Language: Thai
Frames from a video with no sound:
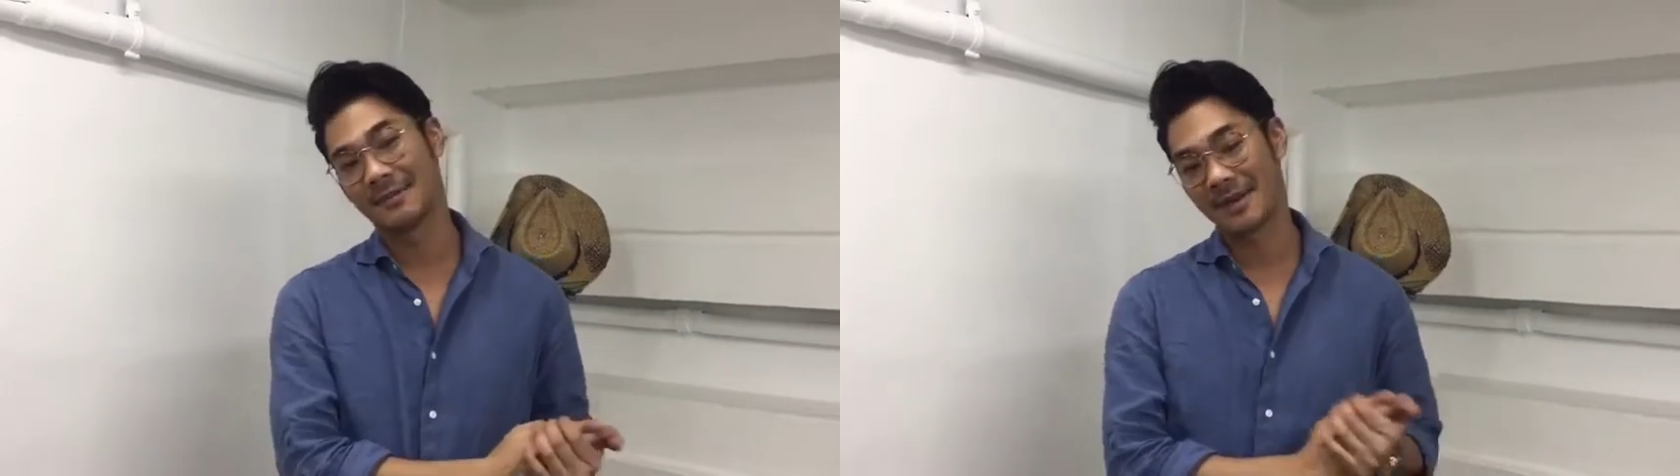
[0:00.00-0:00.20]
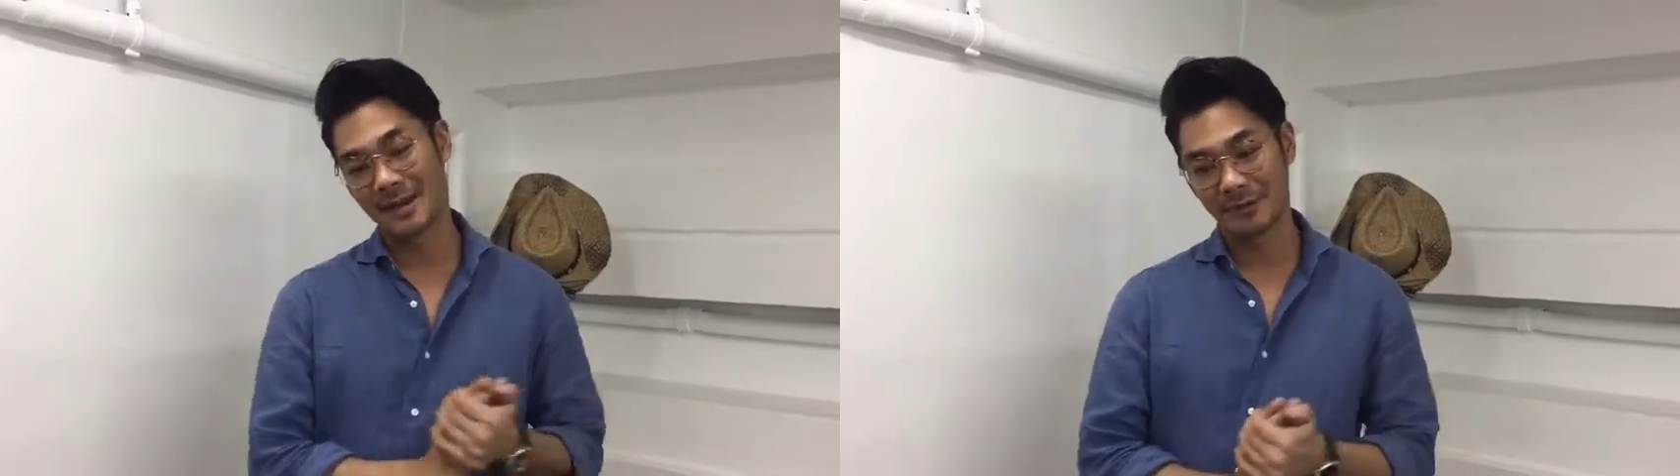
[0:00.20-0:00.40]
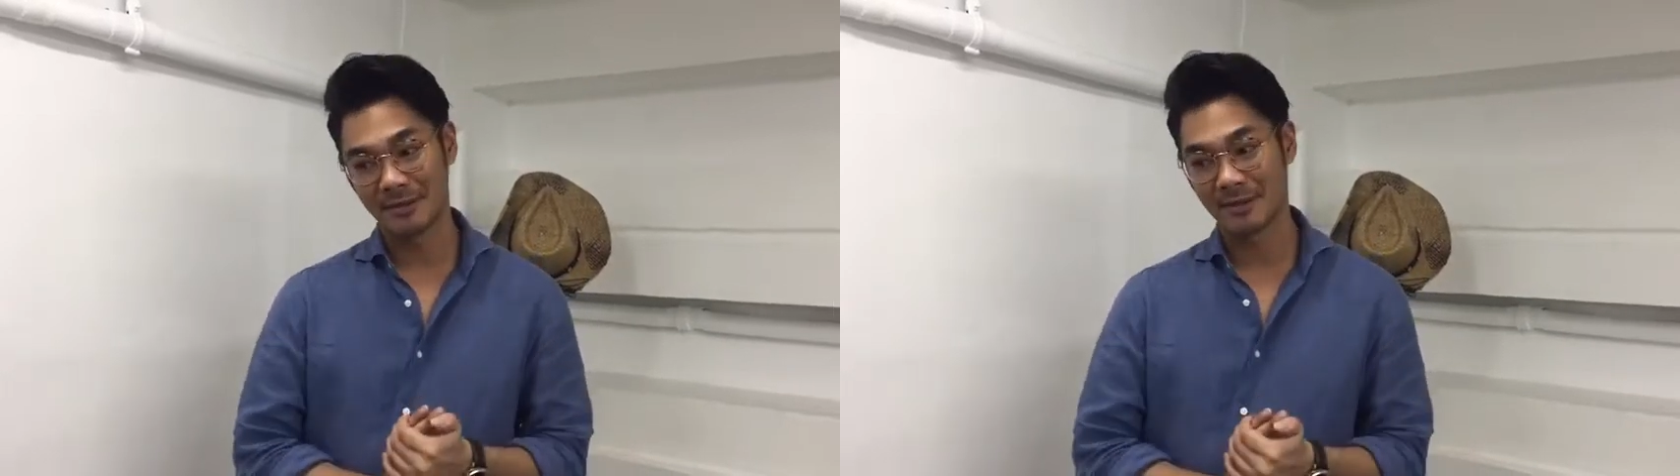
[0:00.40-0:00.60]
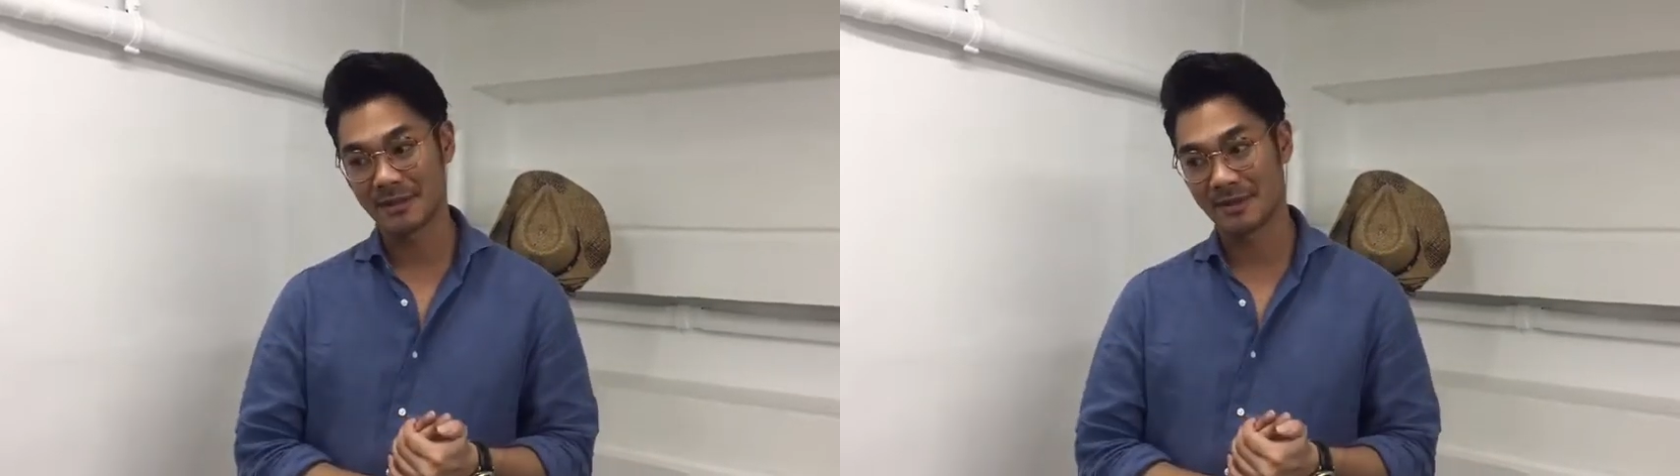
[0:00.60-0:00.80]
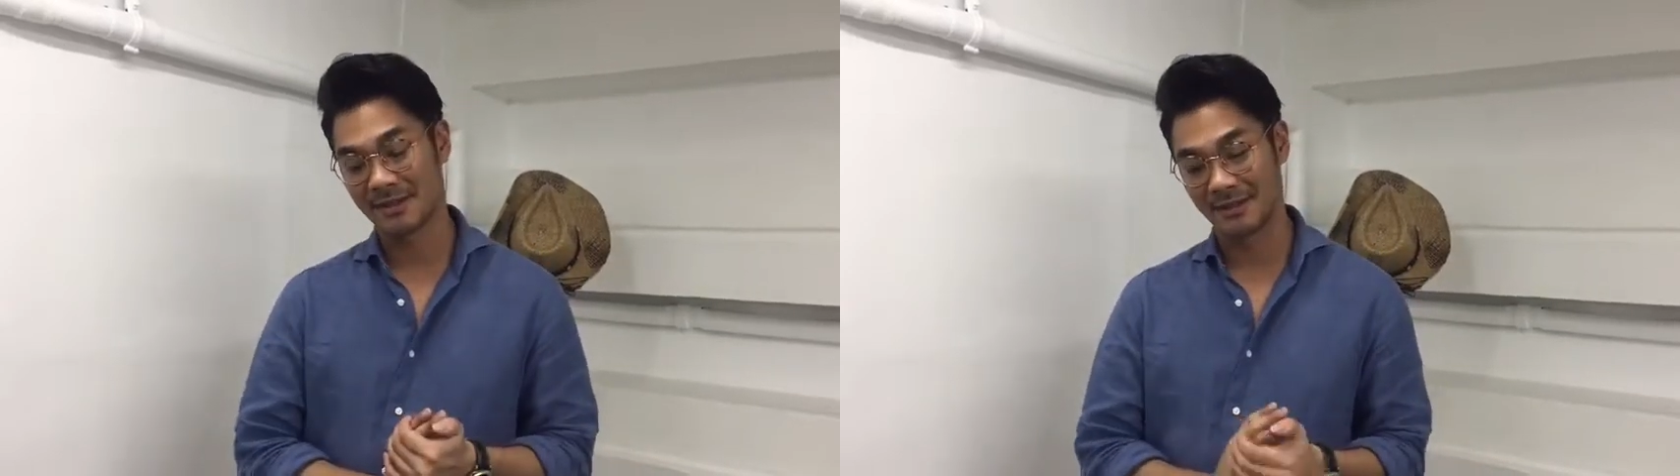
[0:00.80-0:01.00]
ทำงานด้วยไม่
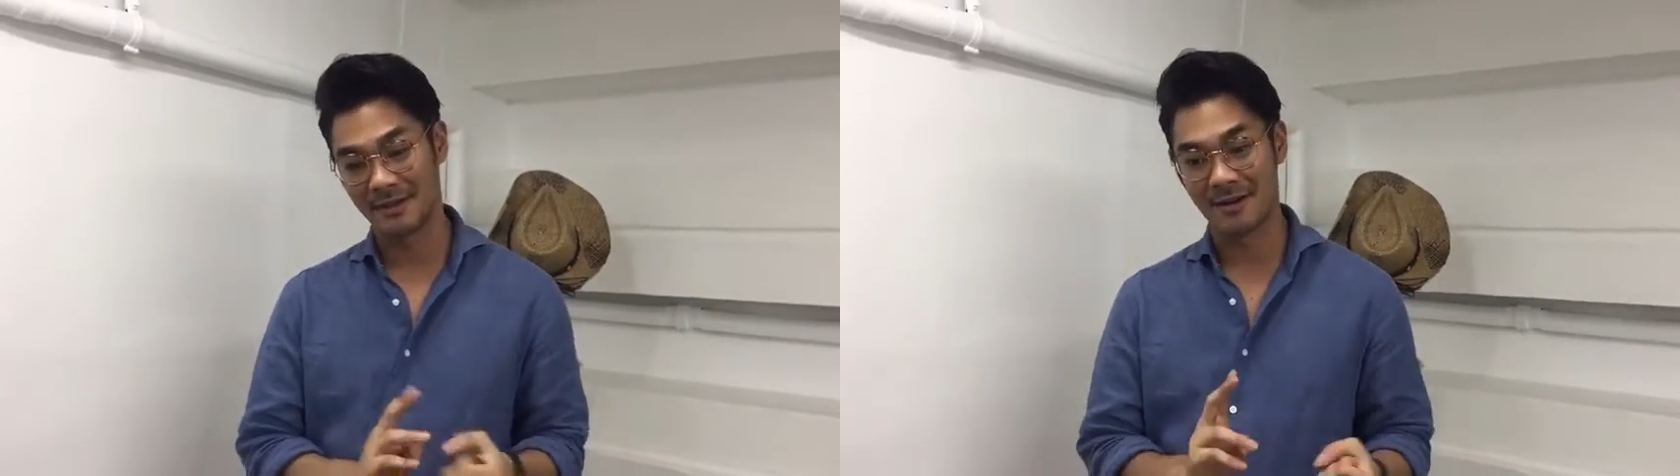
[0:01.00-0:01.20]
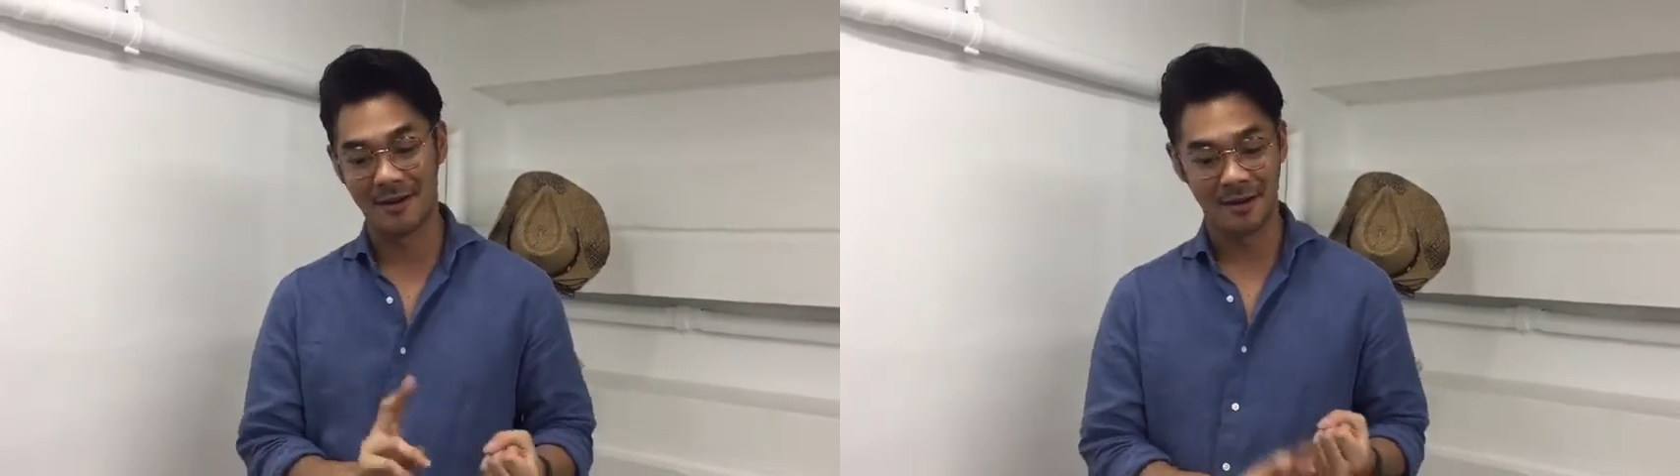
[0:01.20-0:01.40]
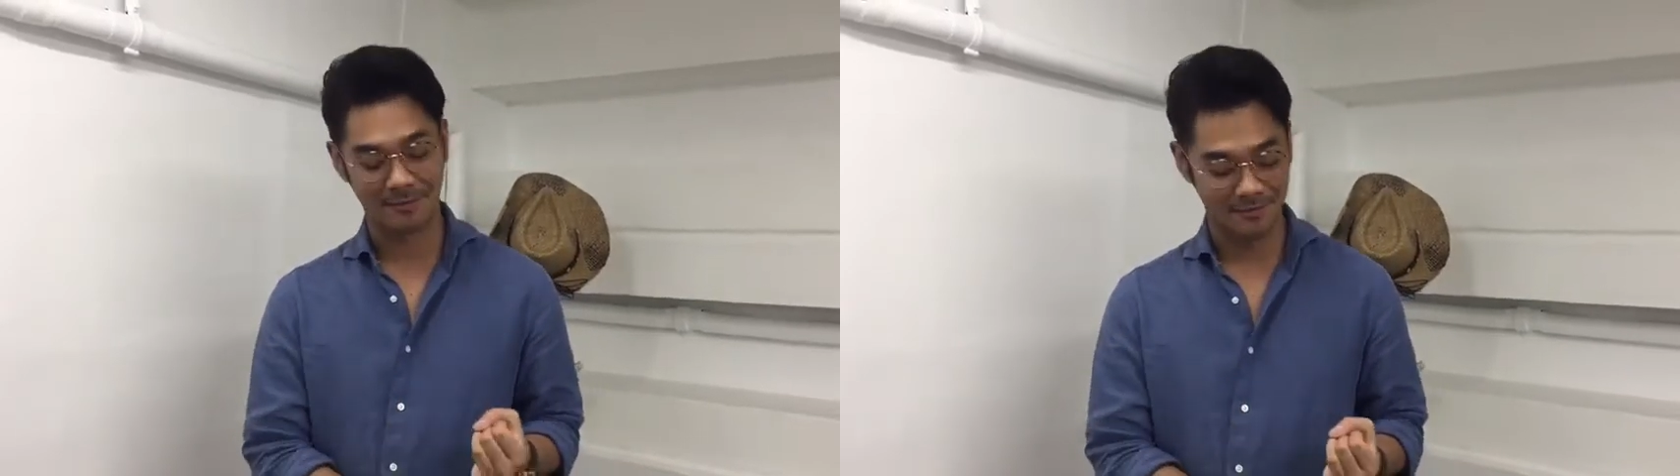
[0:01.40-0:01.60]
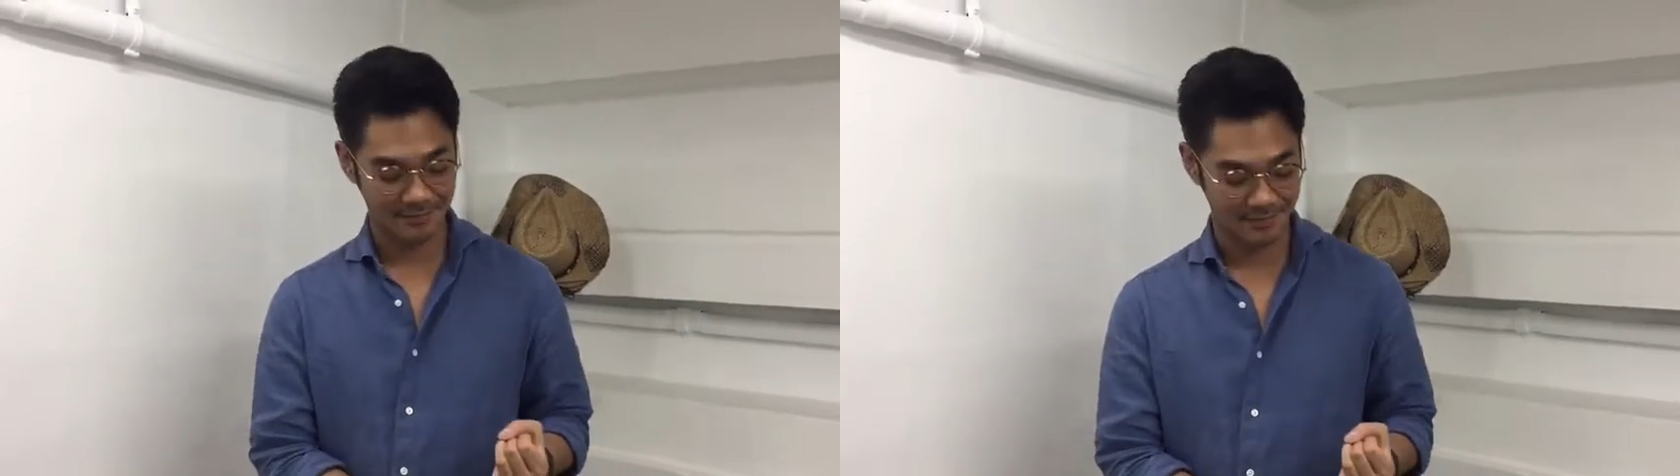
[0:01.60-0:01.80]
ว่าจะเป็น Dior Homme